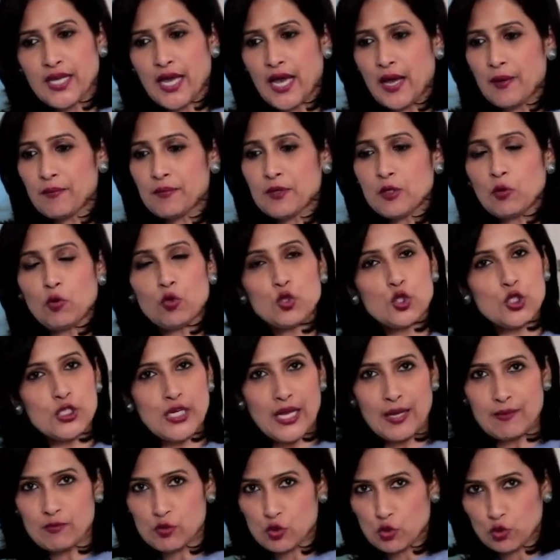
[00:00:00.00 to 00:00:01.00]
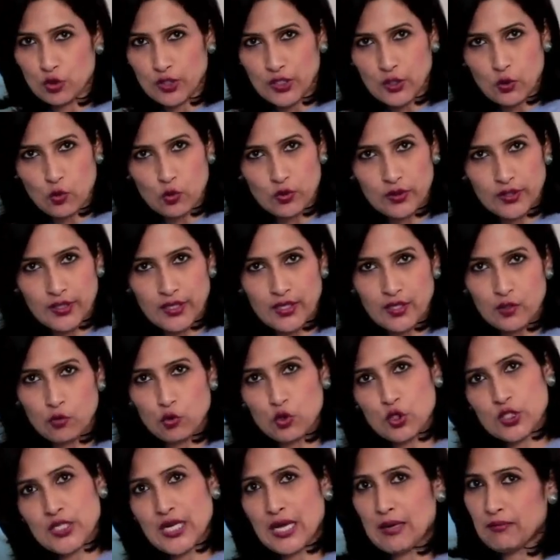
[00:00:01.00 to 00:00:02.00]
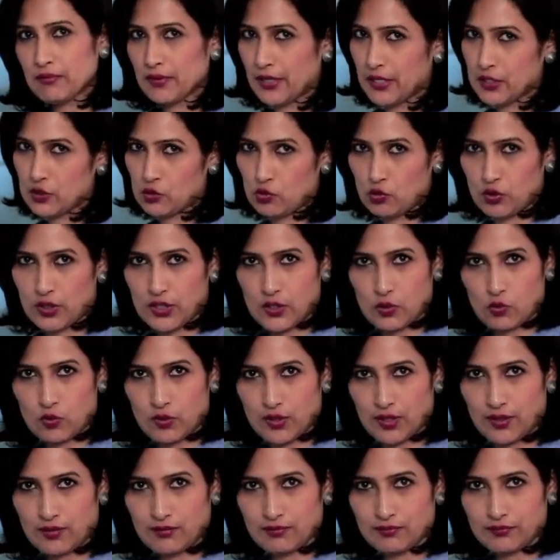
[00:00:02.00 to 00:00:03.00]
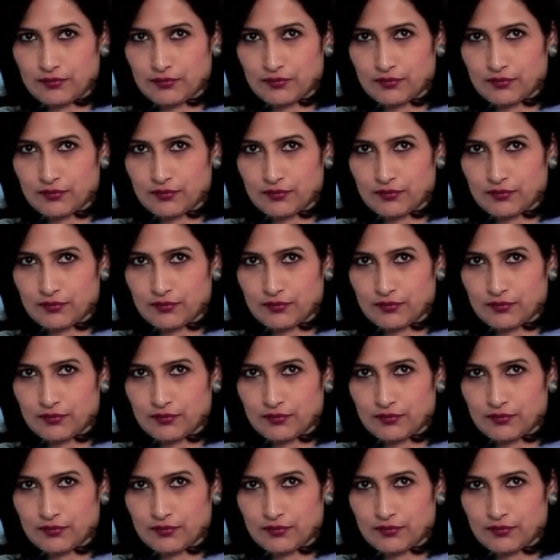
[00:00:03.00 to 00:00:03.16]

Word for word: से आपने कुछ नाम सुने होंगे कुछ नाम नहीं सुने होंगे